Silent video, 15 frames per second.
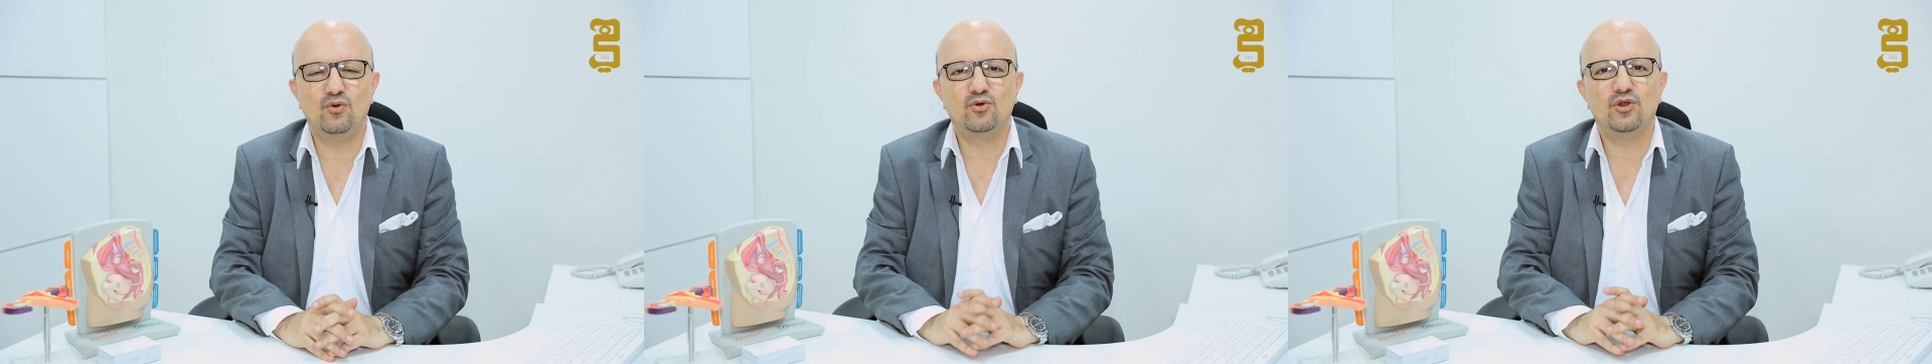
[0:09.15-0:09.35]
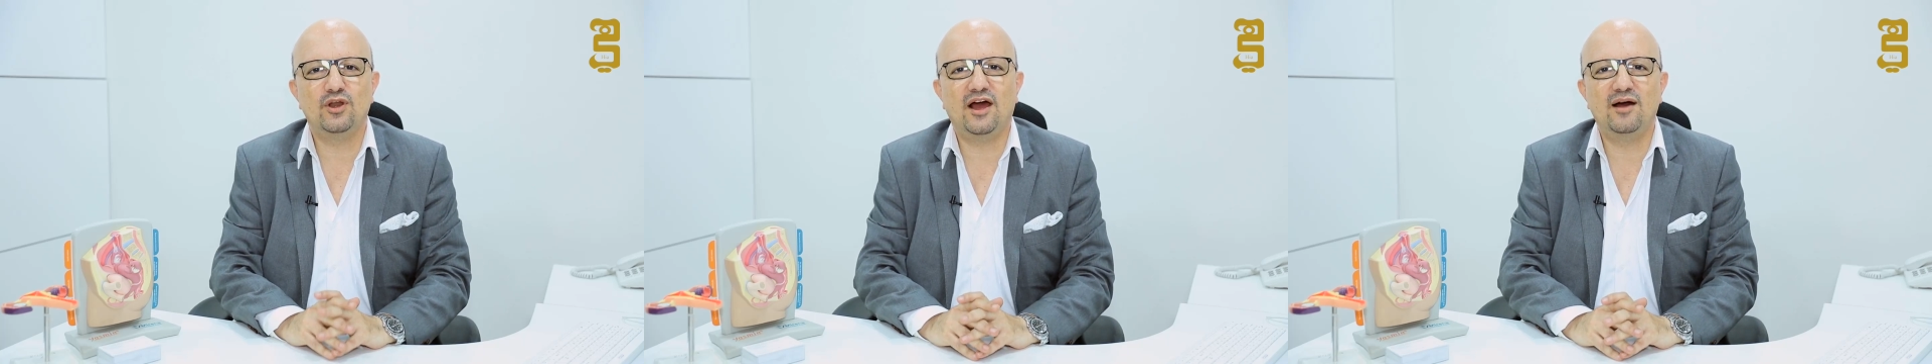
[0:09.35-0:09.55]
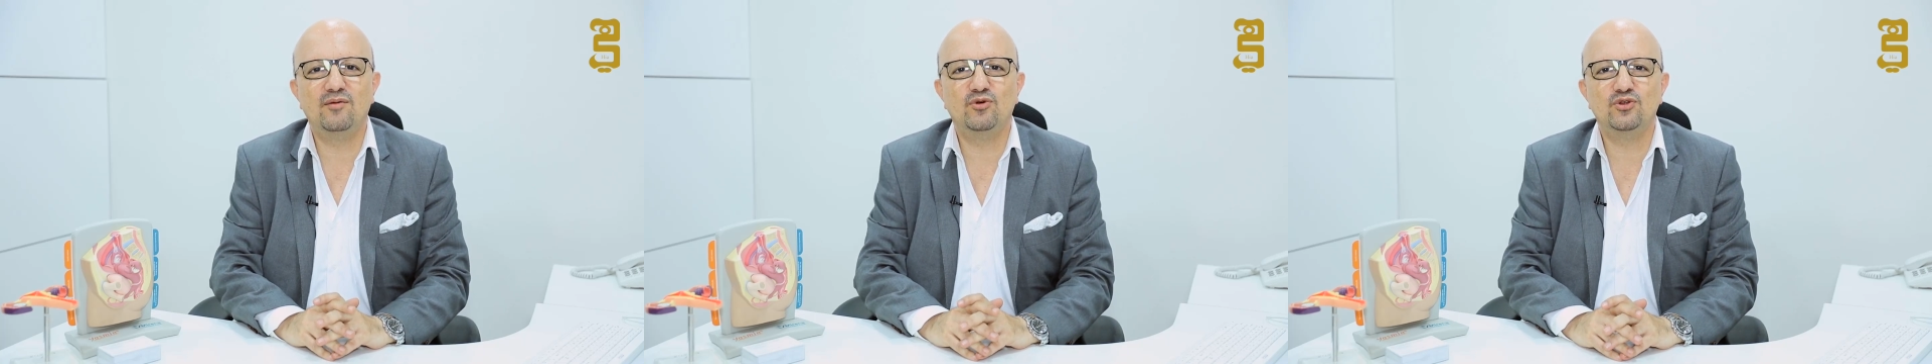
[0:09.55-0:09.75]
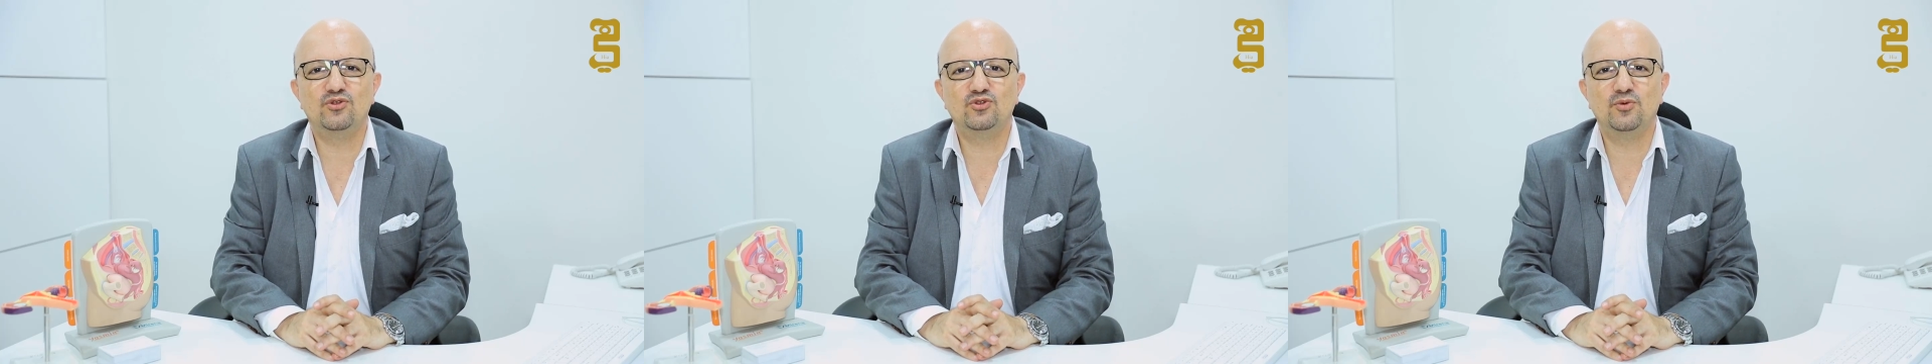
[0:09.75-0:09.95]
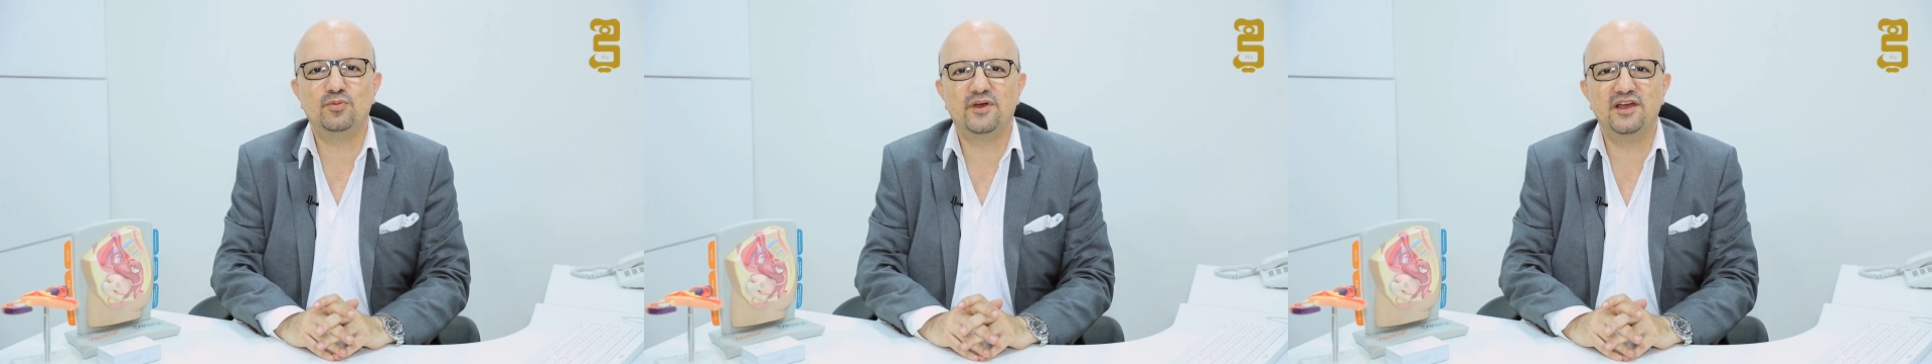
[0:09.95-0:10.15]
وكل عام
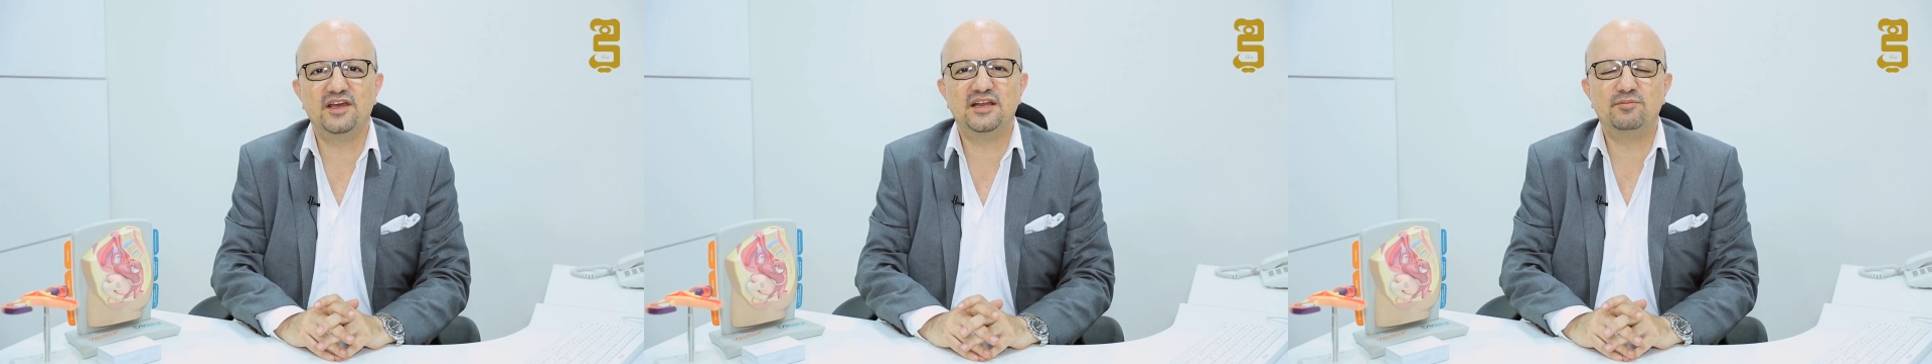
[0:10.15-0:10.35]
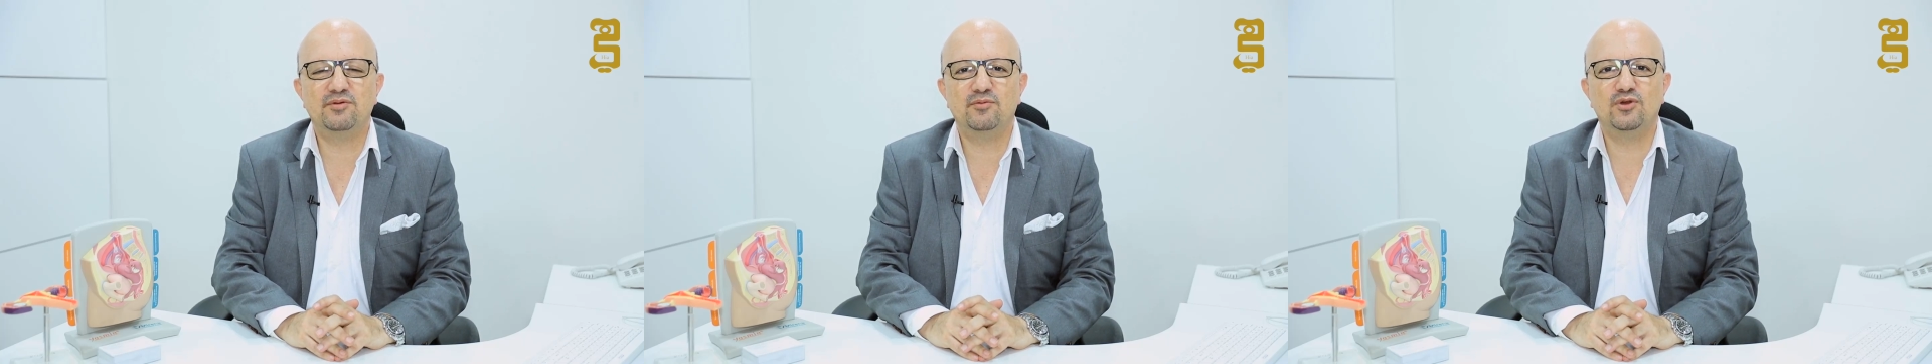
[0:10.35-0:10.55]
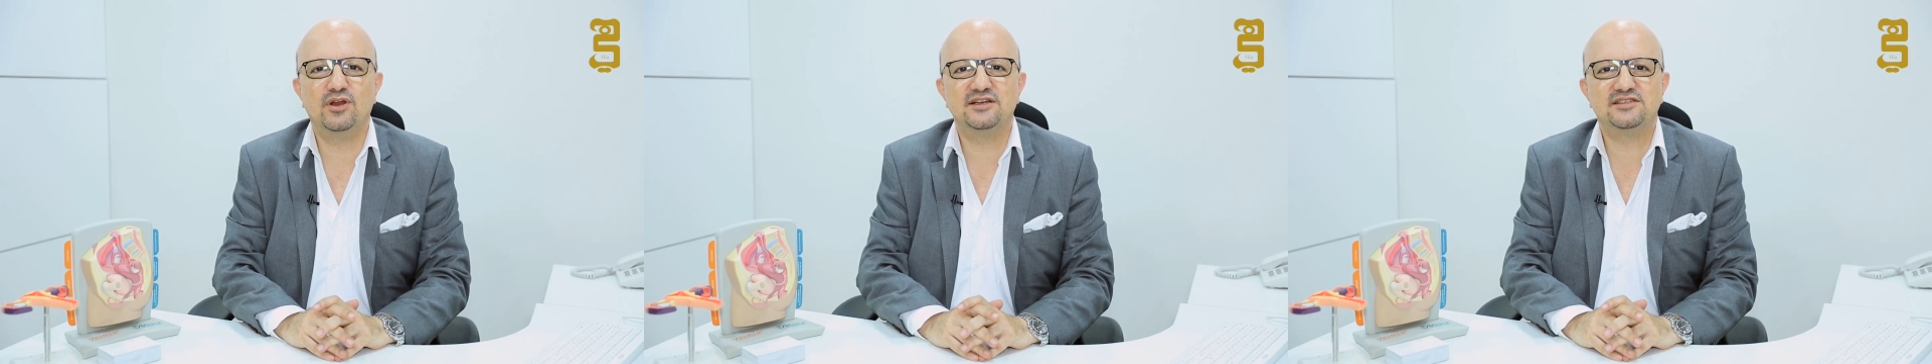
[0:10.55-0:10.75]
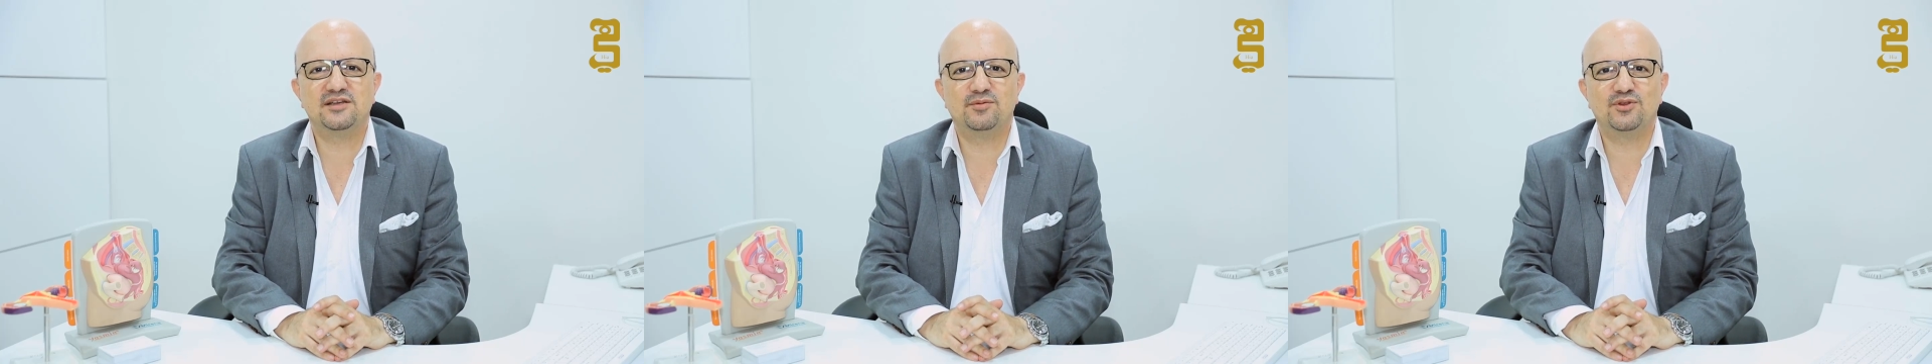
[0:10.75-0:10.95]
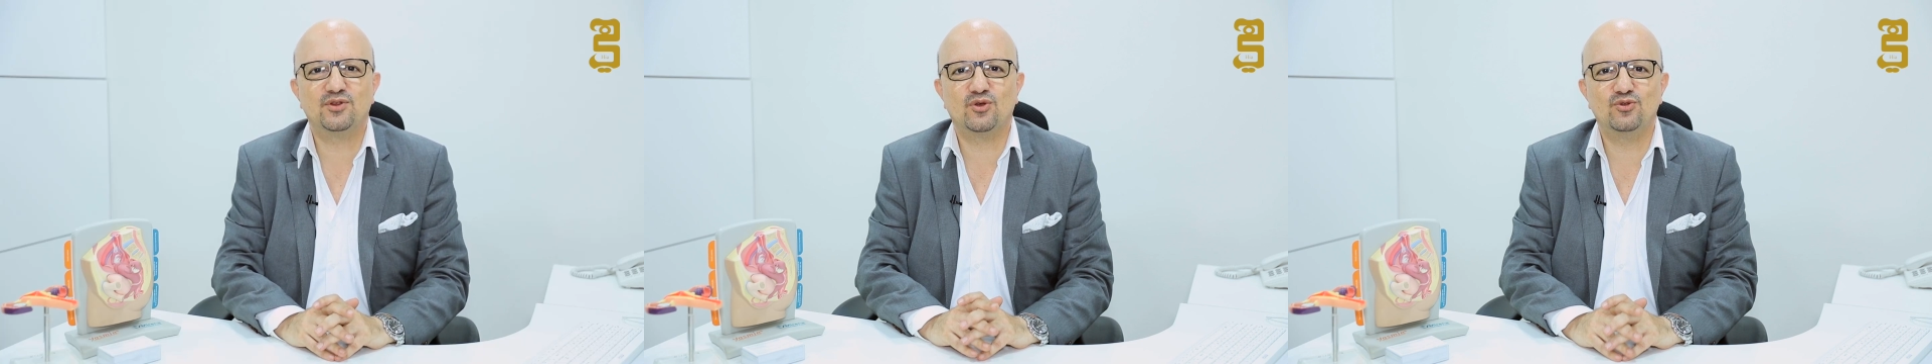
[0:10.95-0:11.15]
وانتم بخير
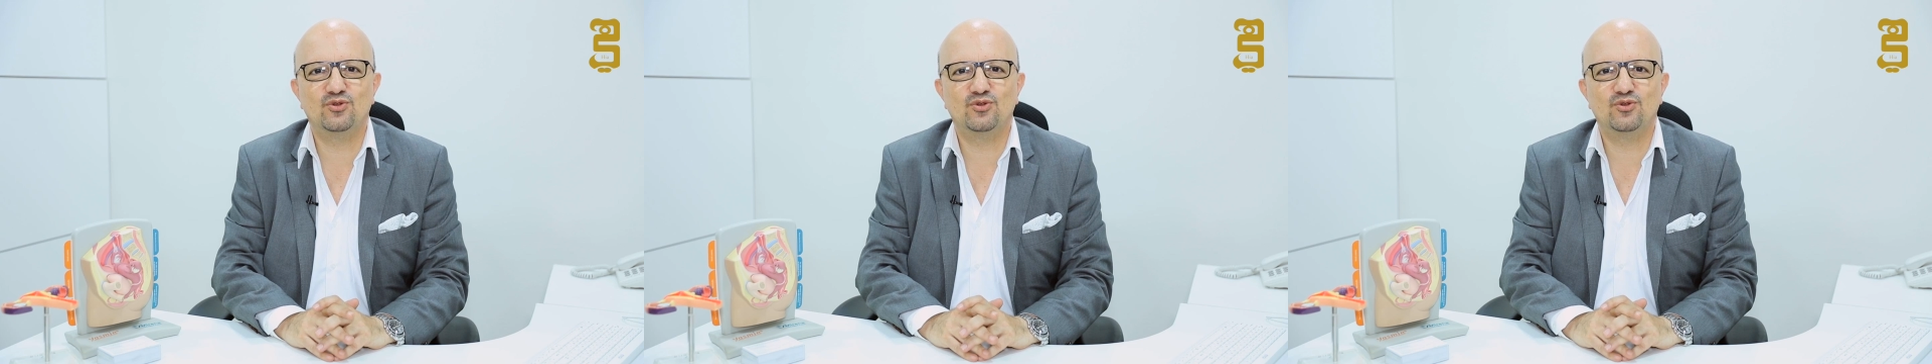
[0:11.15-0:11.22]
بمناسبة